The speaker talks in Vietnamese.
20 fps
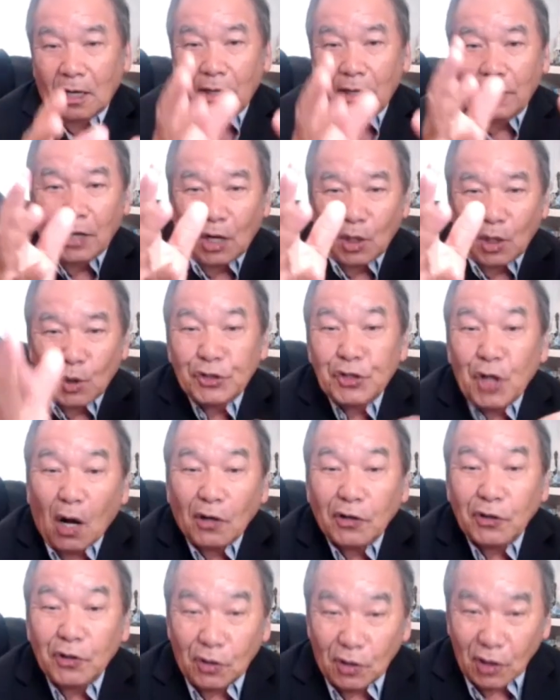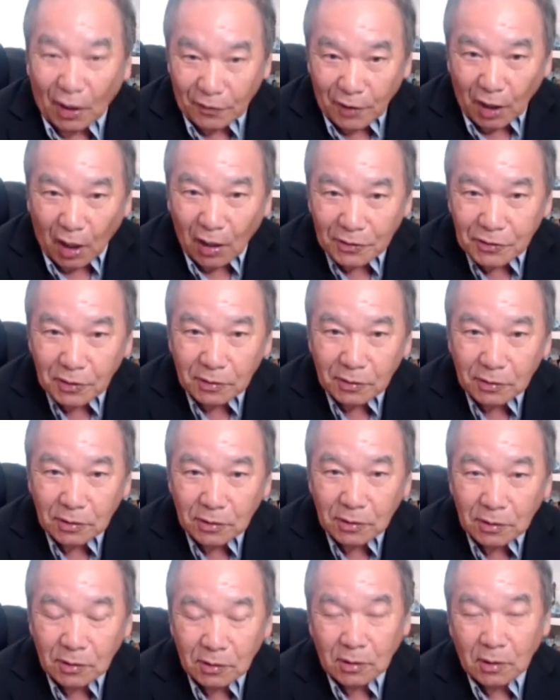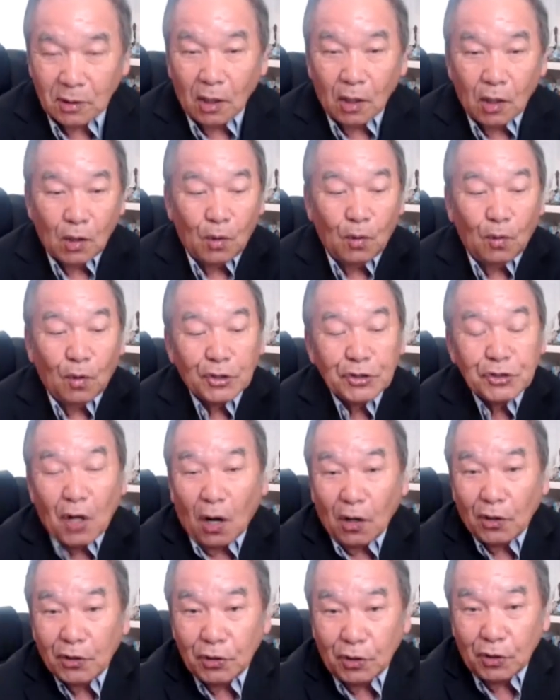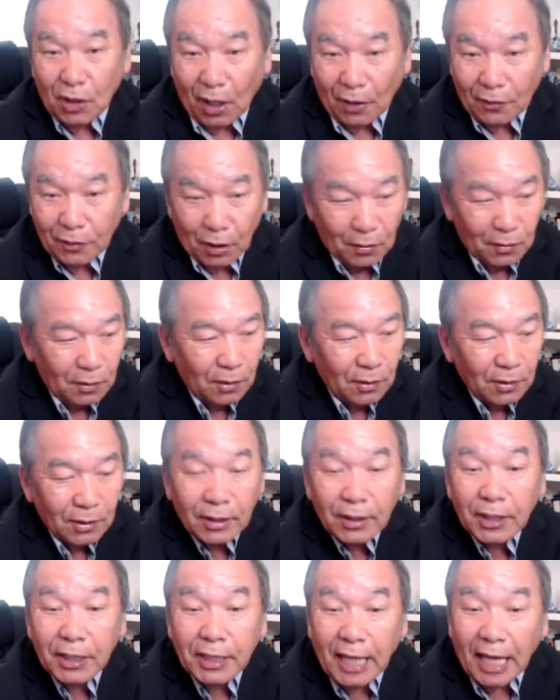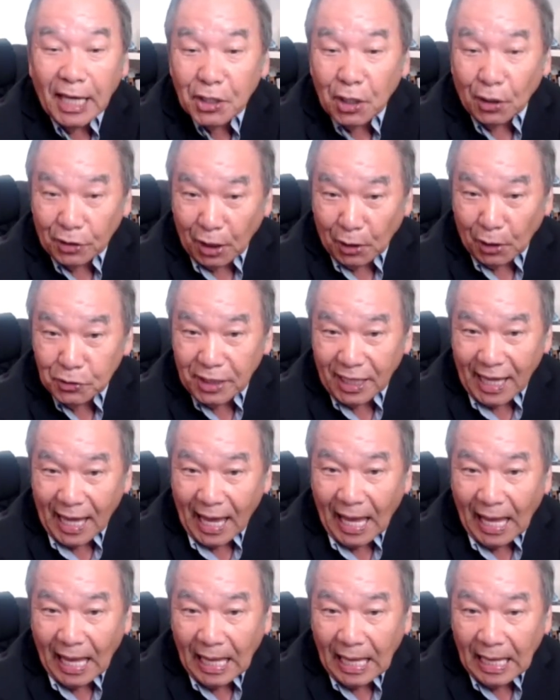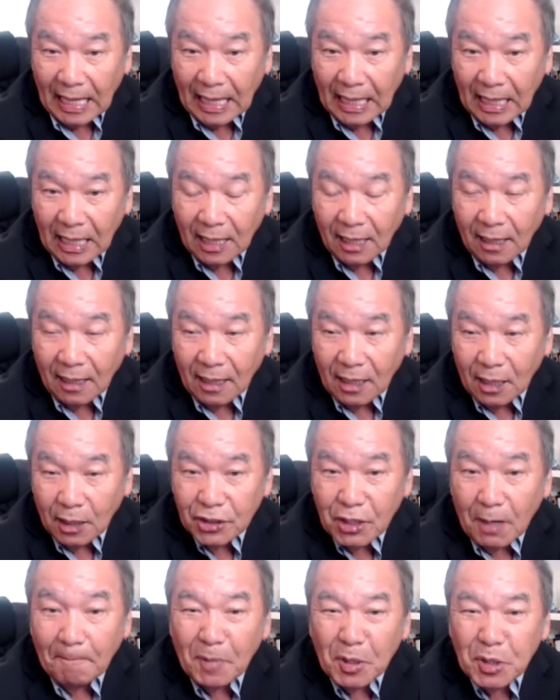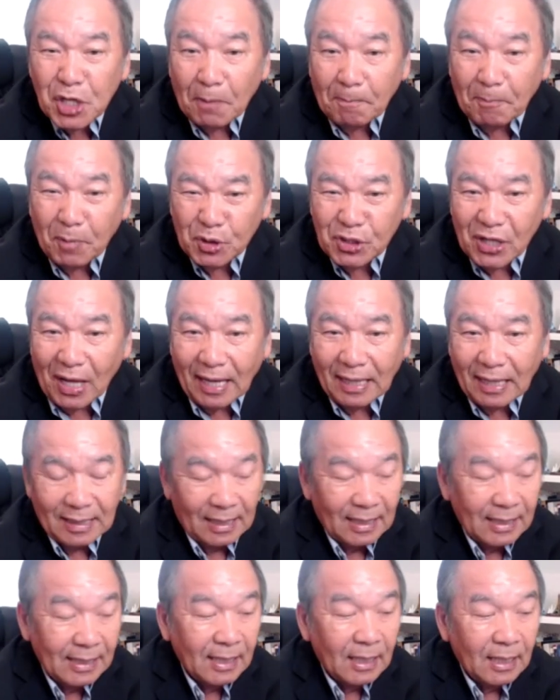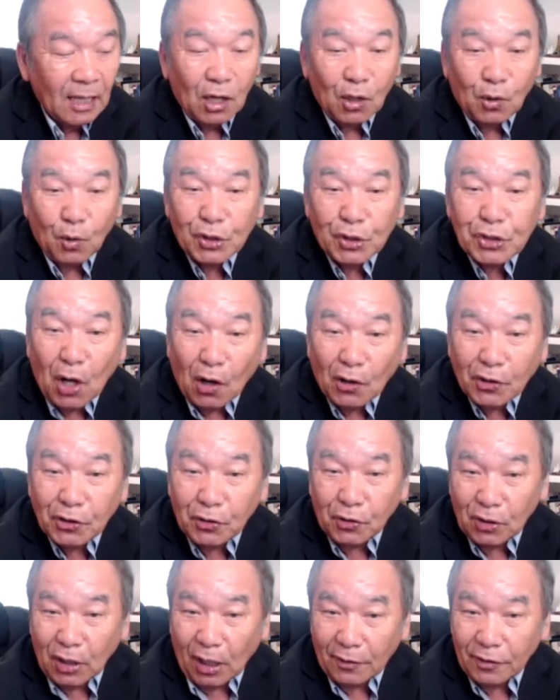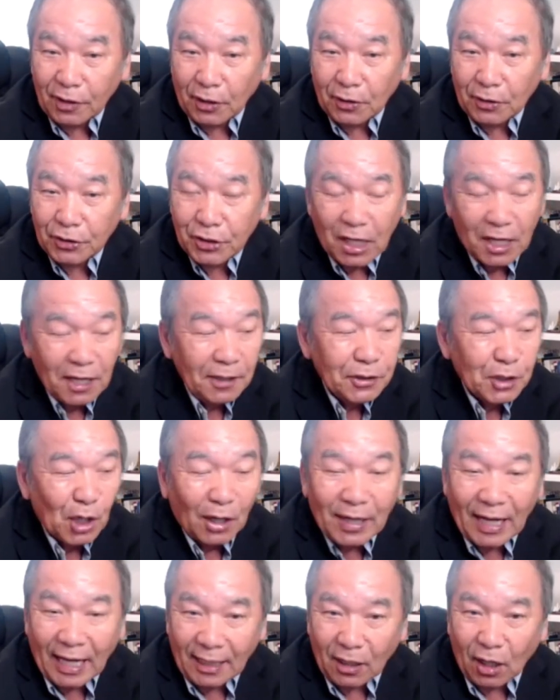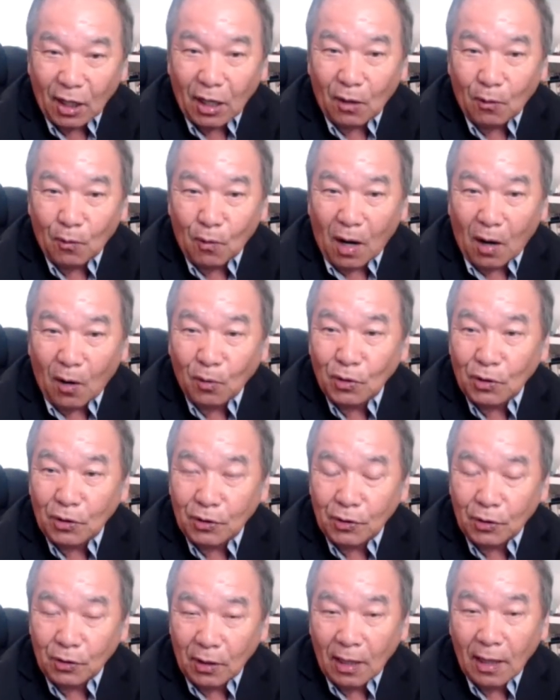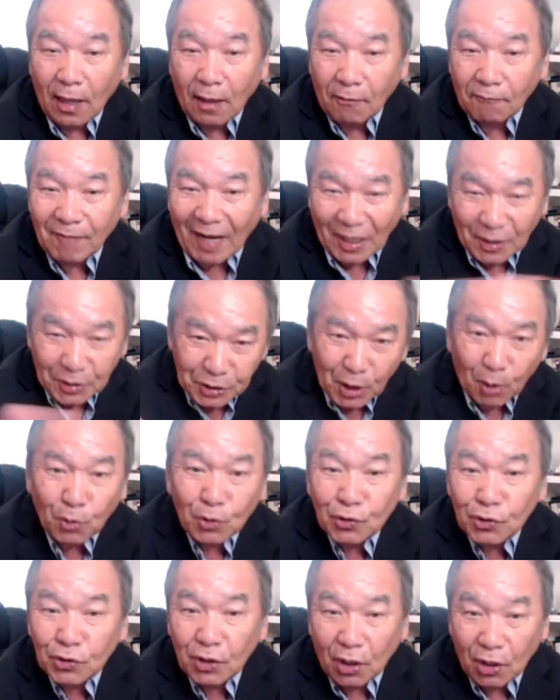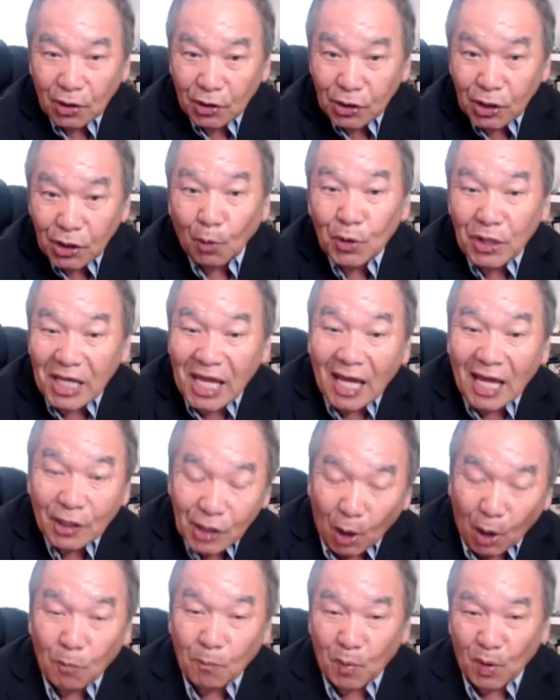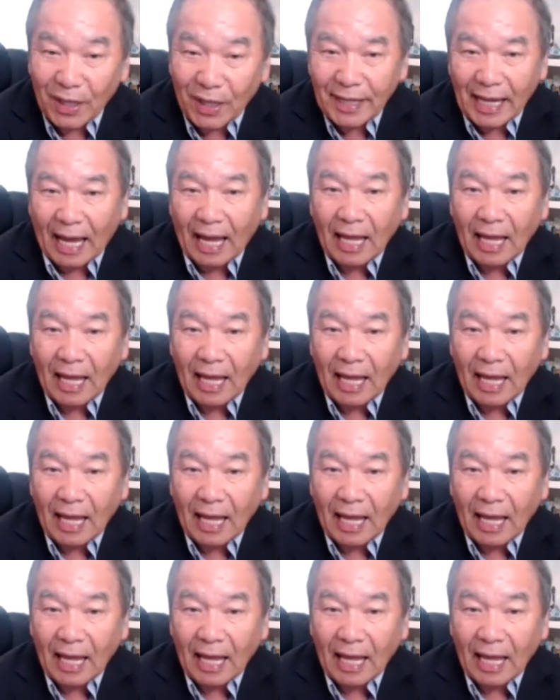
giờ lo trò cử lan đầu hạt lo trò cử lan đầu kể cần đầu tia xếp từ chục percent lo trò cử lan đầu sẽ cho nên nó và hậu lử phần trong tàu nhiên tàu một đi